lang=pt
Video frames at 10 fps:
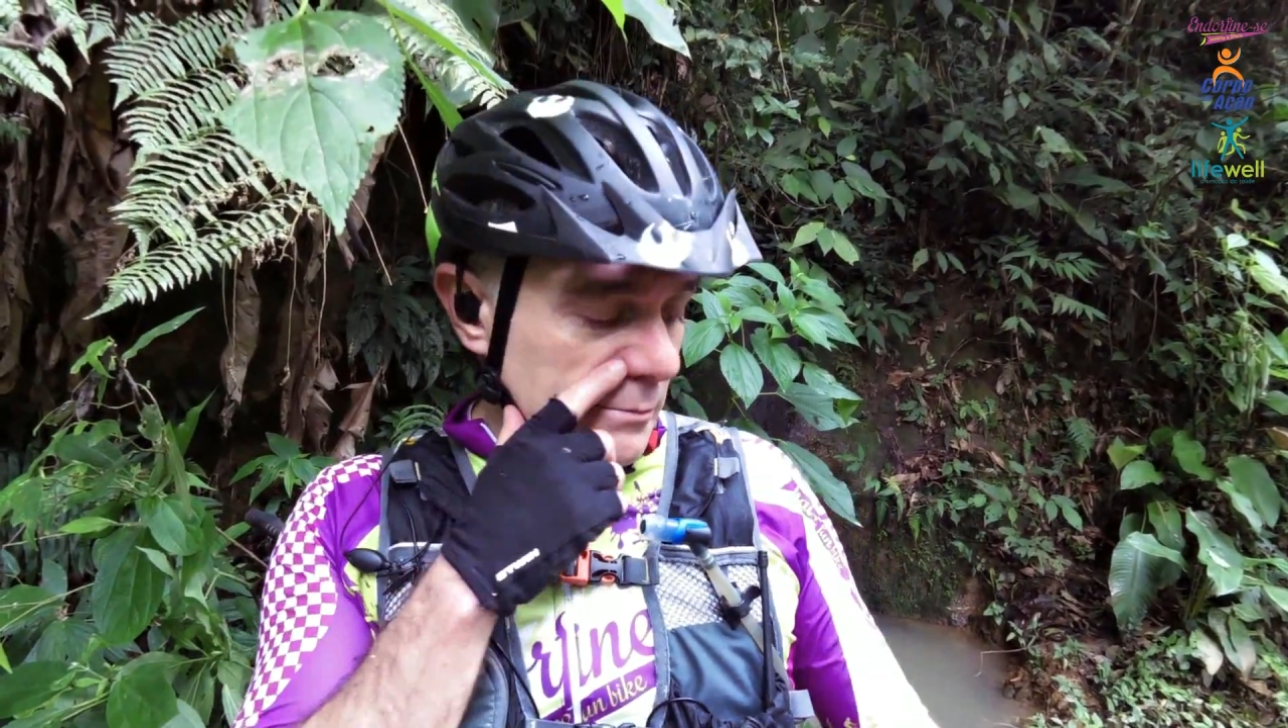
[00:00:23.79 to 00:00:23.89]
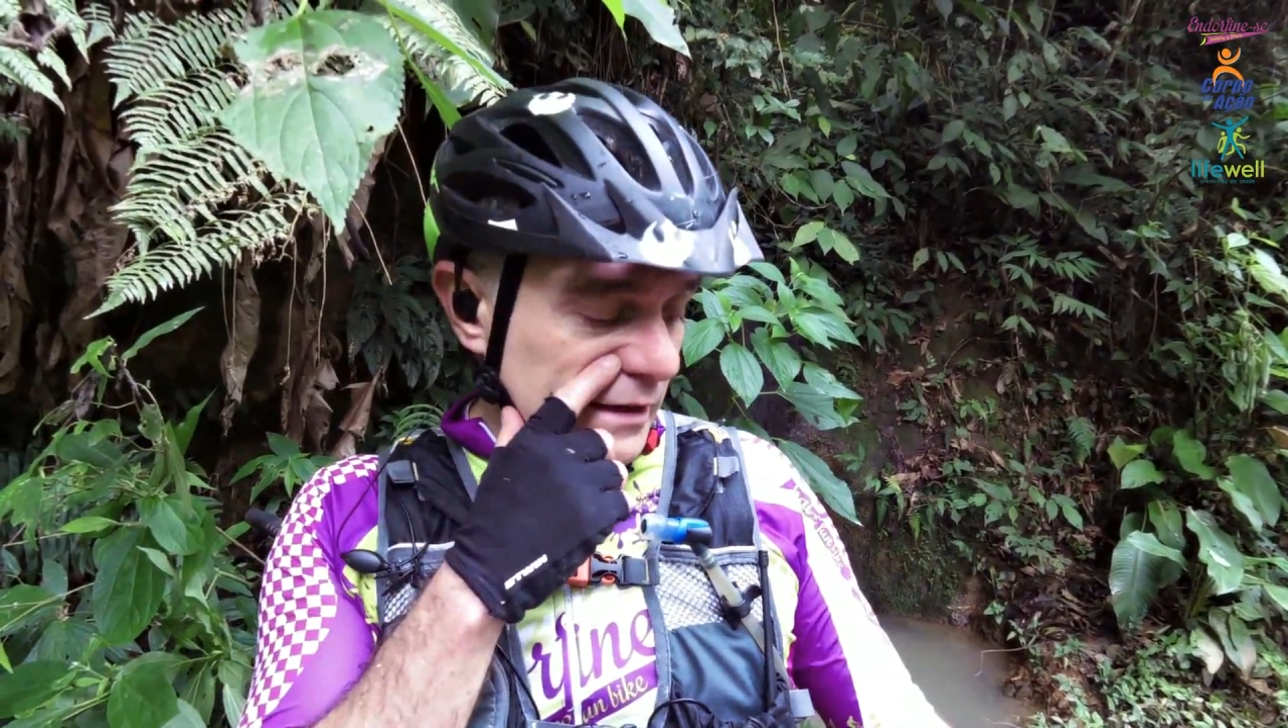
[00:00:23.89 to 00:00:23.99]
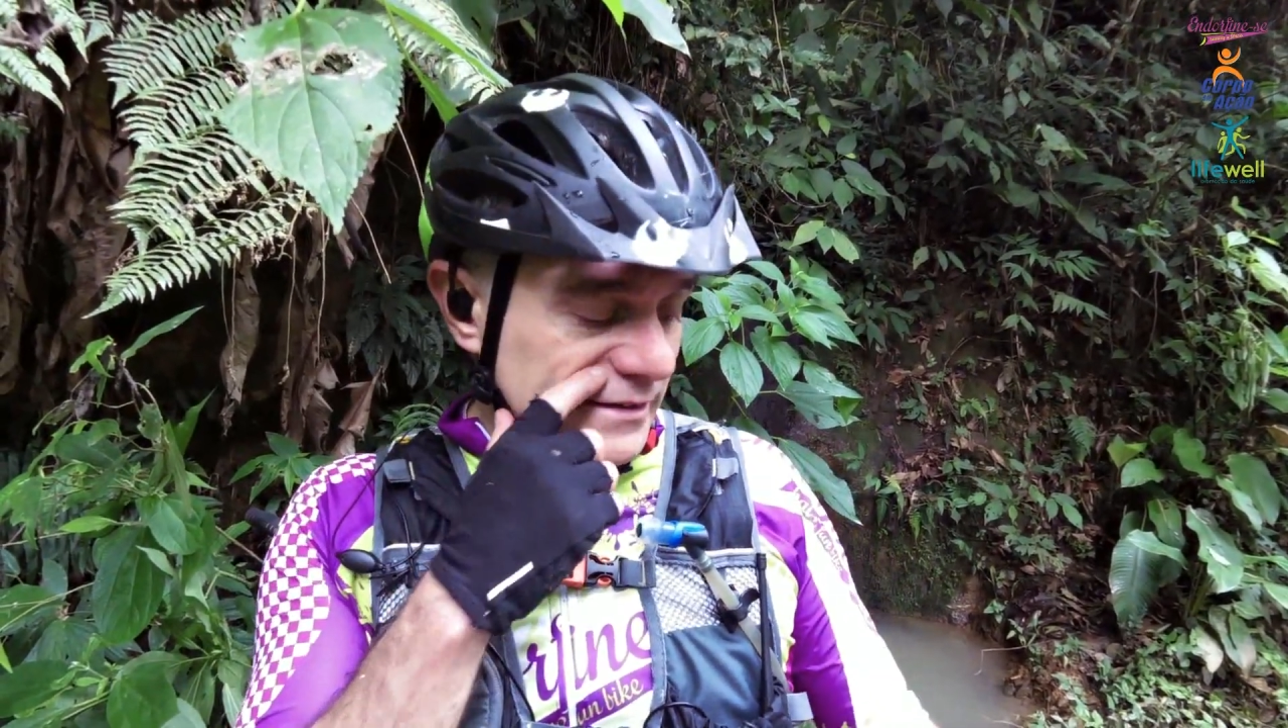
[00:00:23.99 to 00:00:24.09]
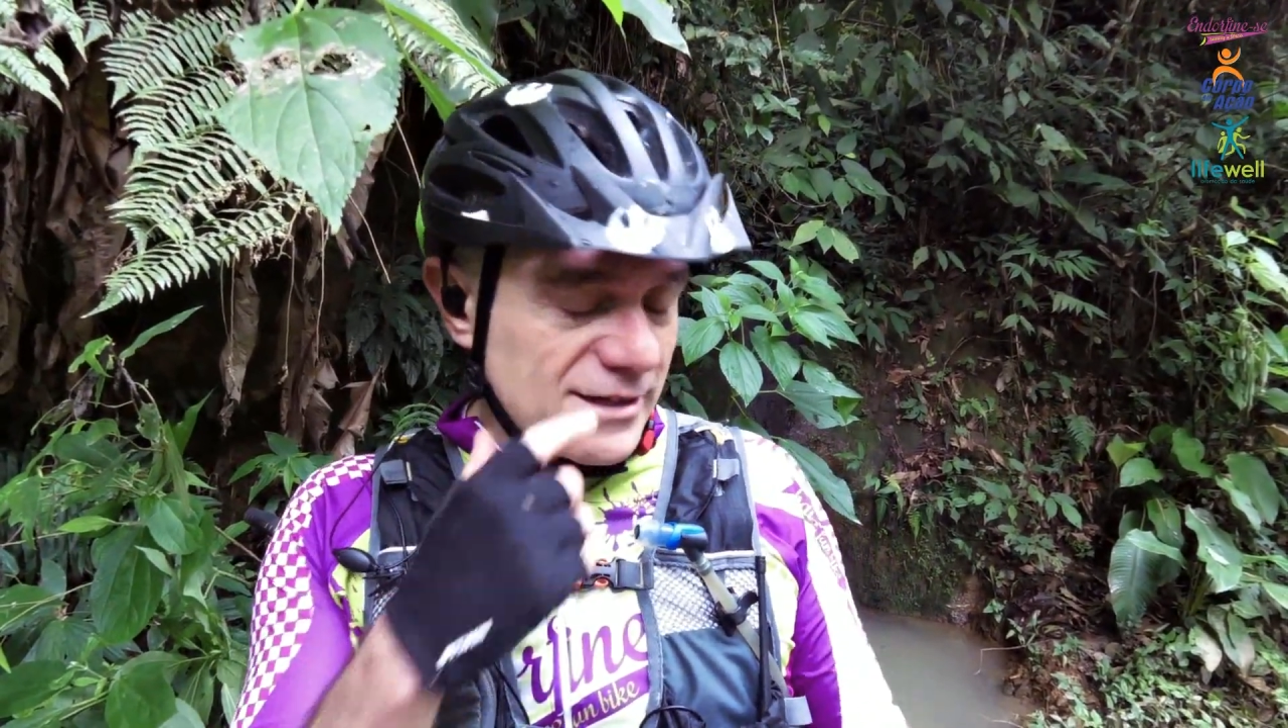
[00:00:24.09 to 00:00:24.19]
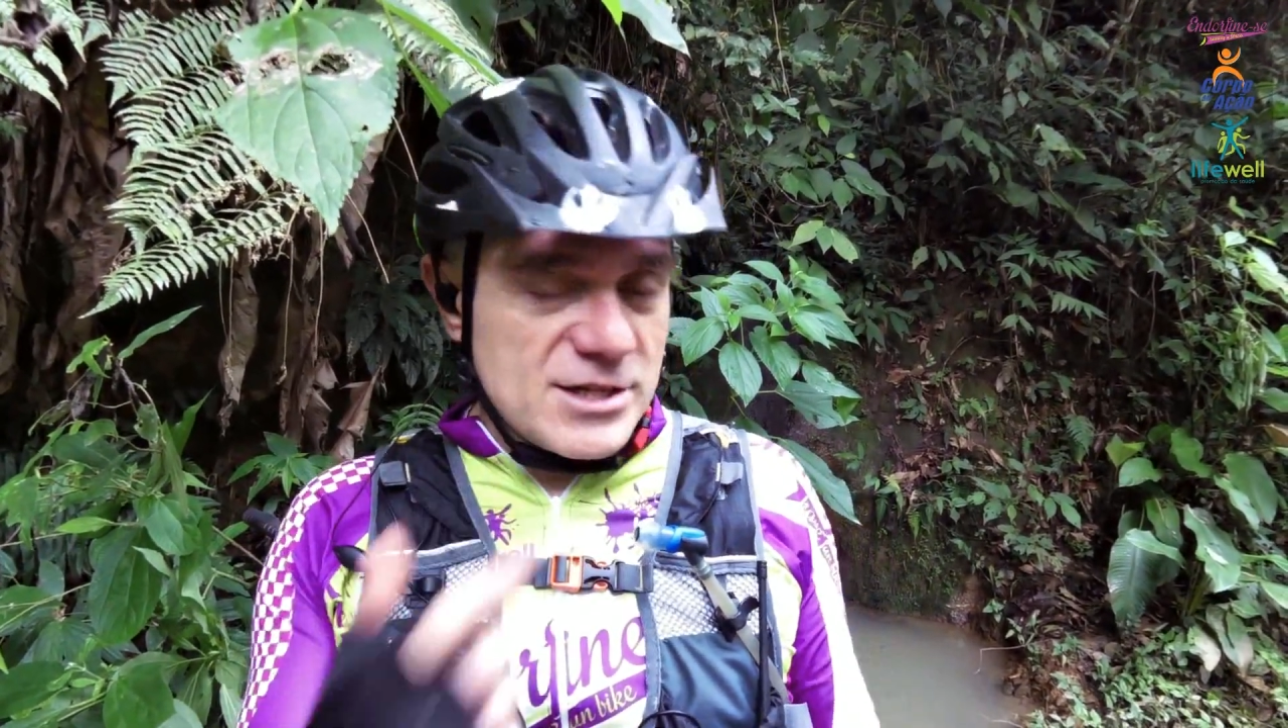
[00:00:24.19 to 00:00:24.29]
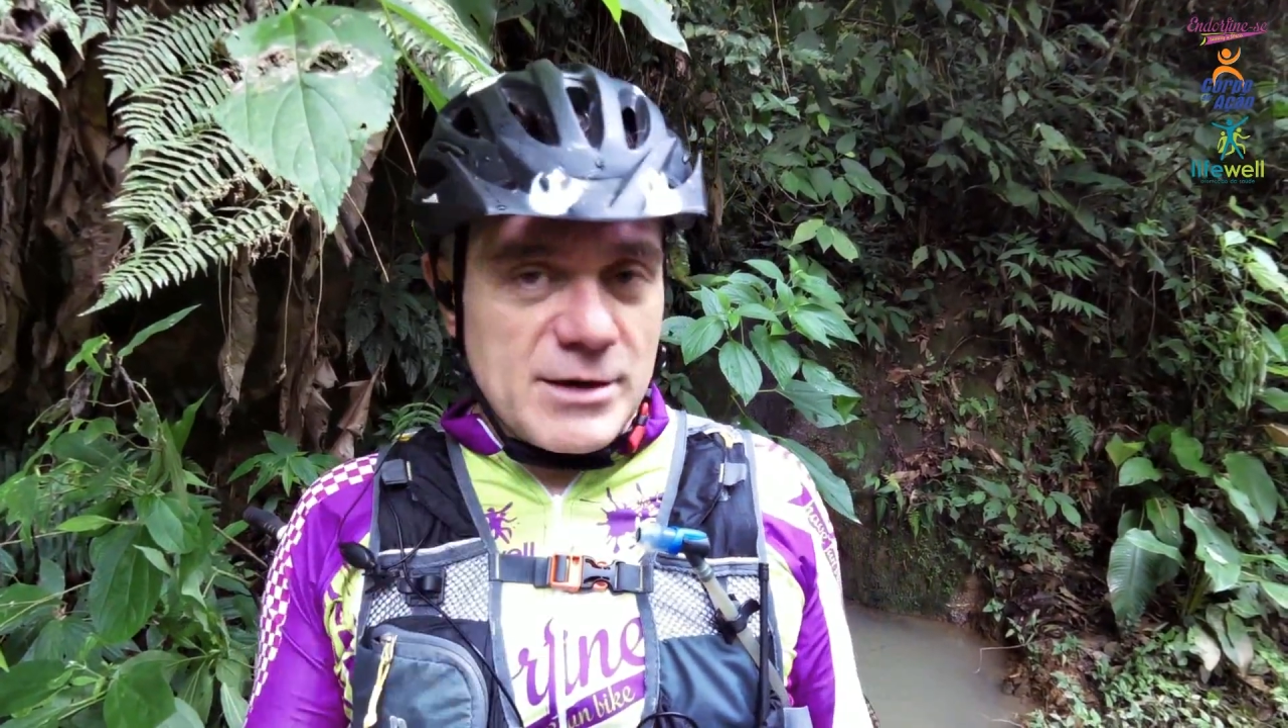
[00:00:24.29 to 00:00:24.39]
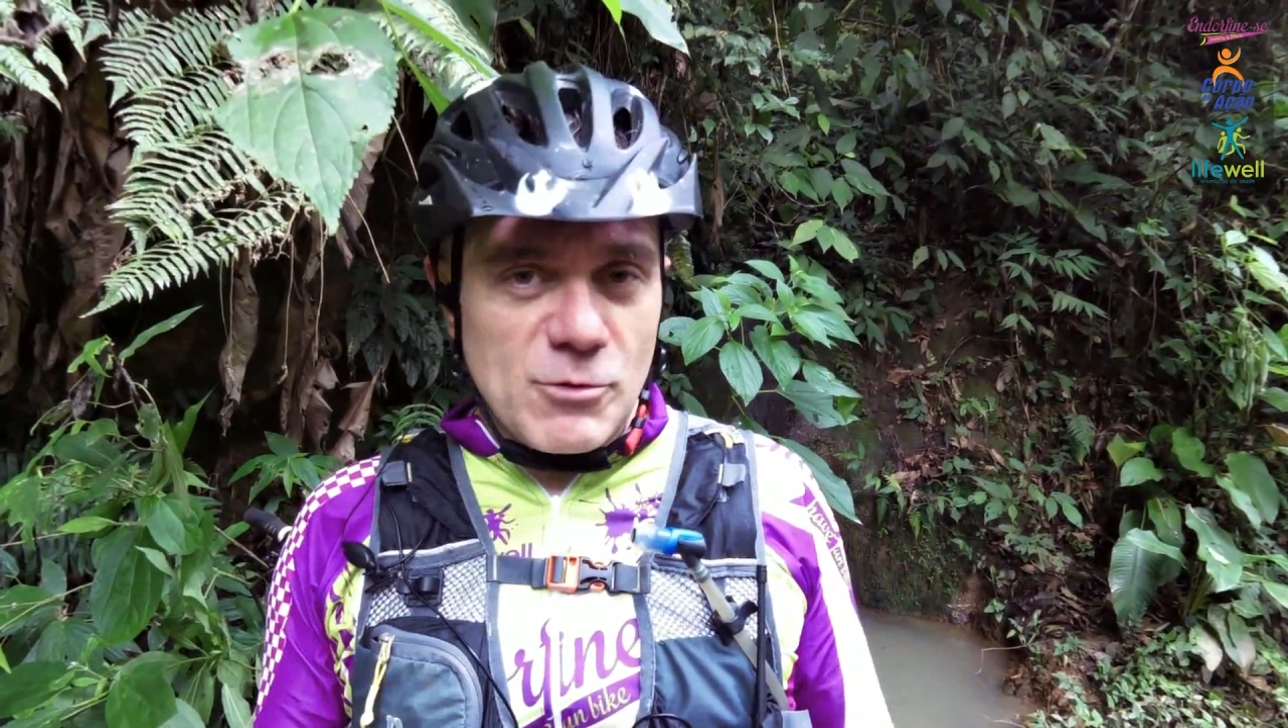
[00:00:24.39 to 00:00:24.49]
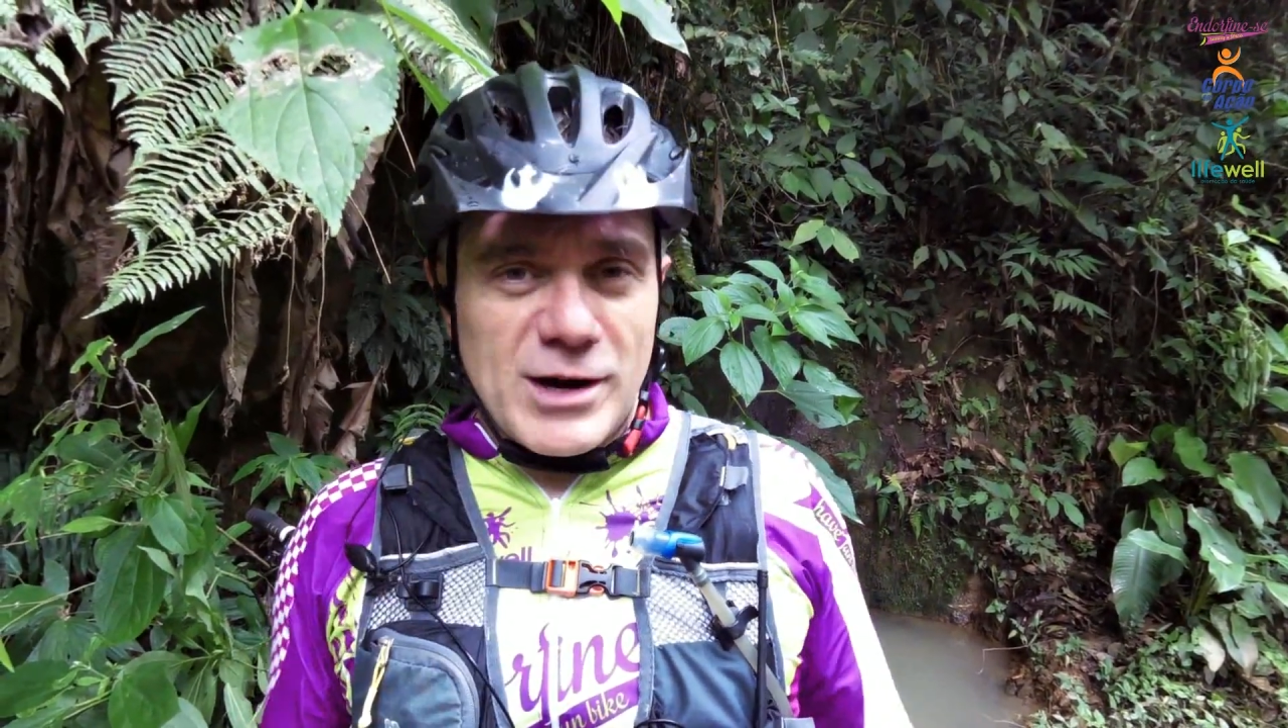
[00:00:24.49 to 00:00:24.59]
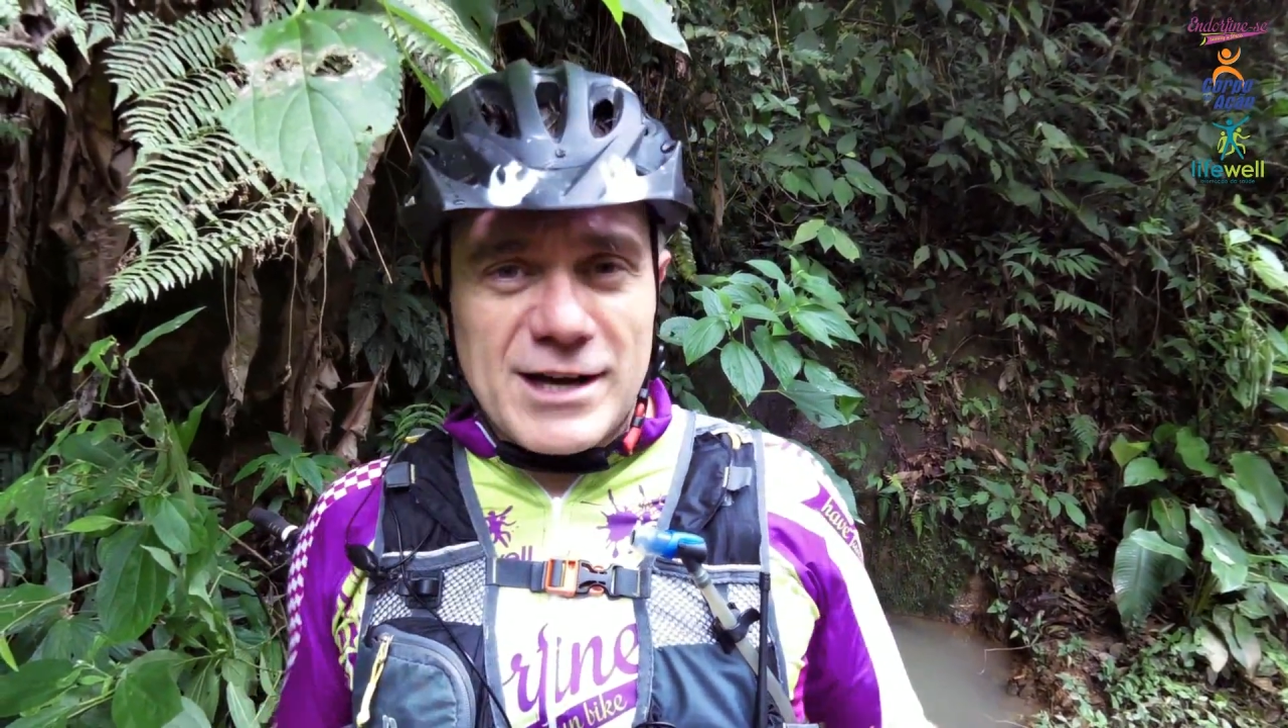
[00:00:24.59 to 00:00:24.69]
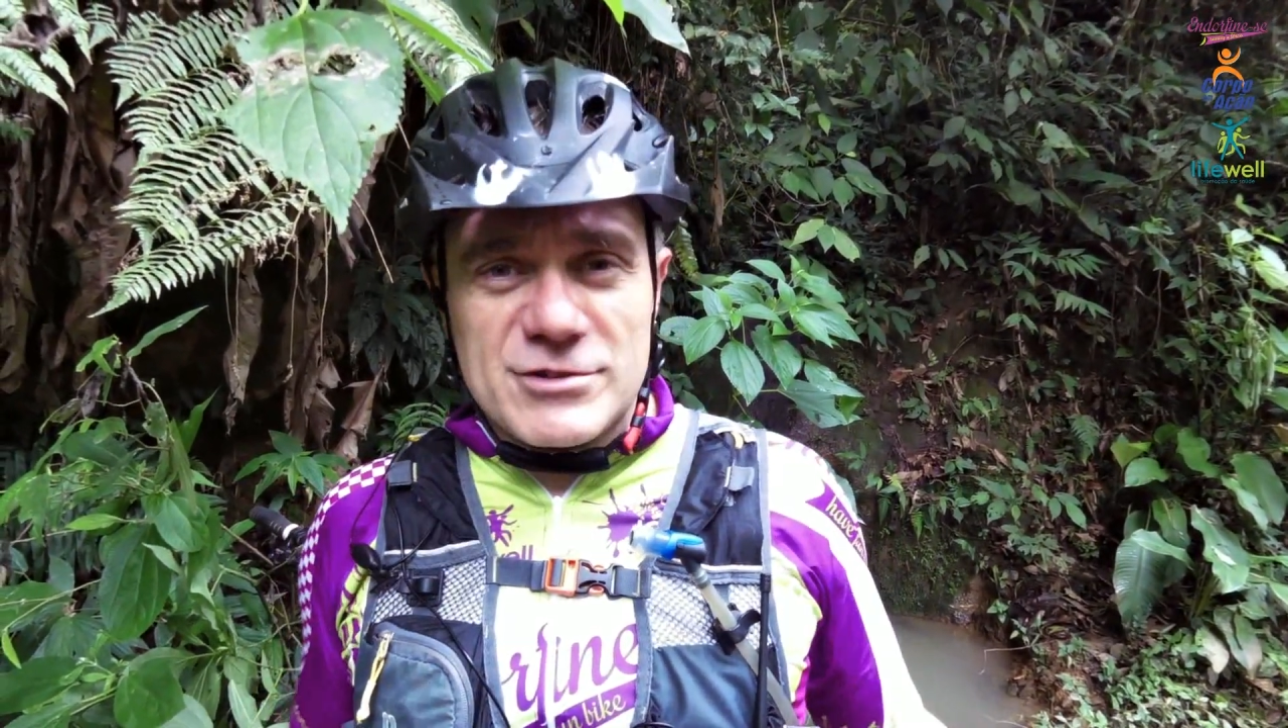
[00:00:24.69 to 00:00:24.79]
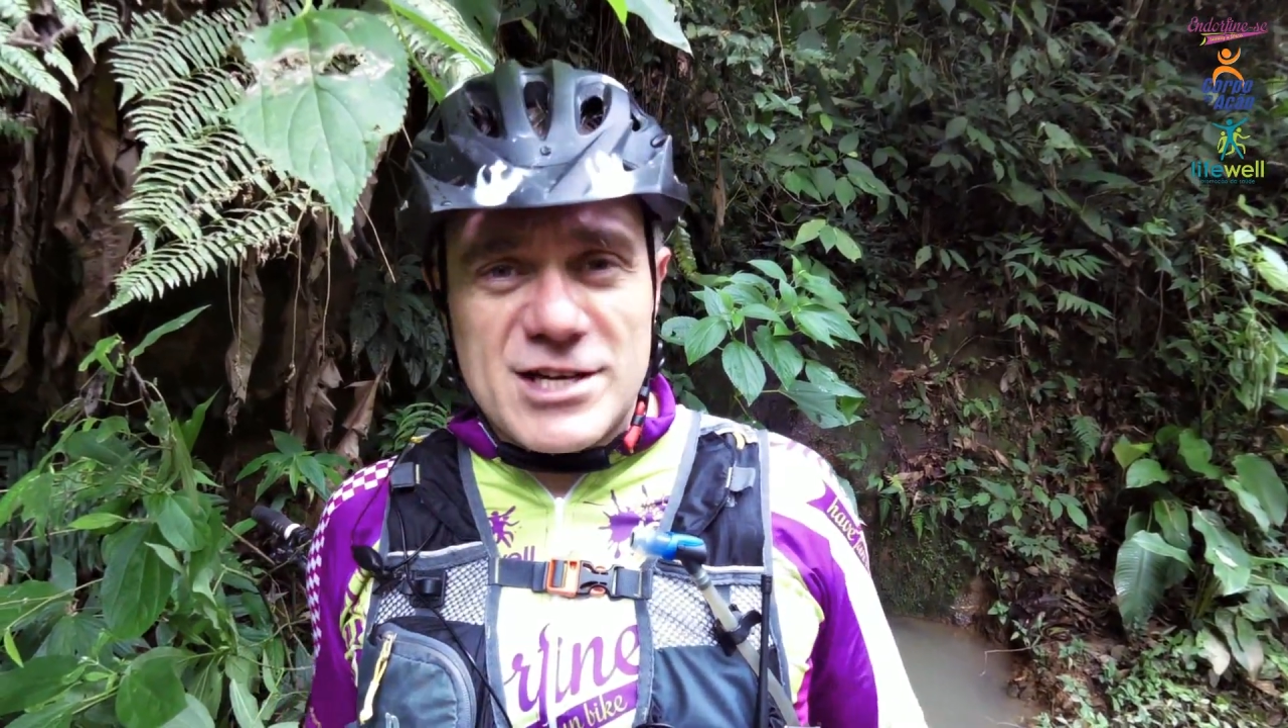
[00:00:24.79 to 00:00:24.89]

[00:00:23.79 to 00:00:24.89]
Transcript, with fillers: bastante demorado,